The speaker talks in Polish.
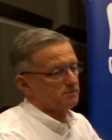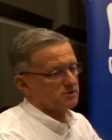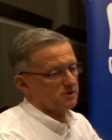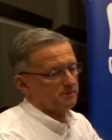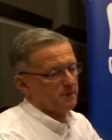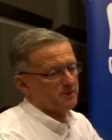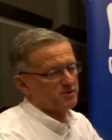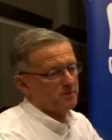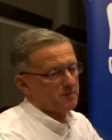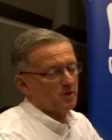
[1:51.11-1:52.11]
że
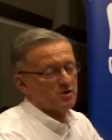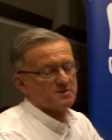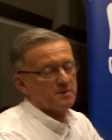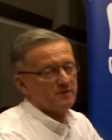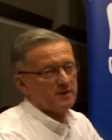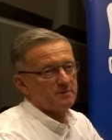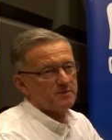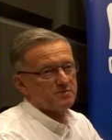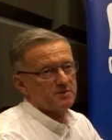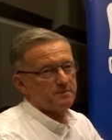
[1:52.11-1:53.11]
poprosiłbym o rozmowę i
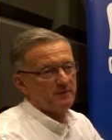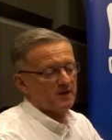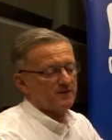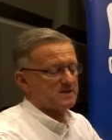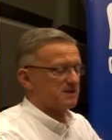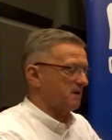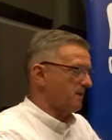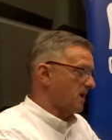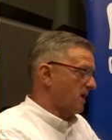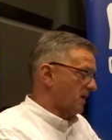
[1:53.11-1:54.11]
byśmy pewne kwestie
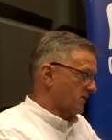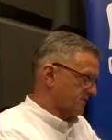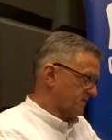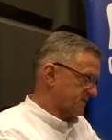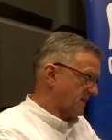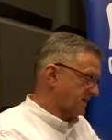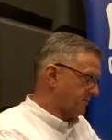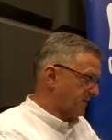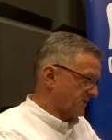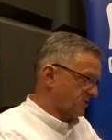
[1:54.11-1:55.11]
rozwiązali,
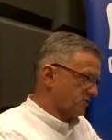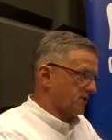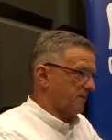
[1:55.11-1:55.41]
tym bardziej, że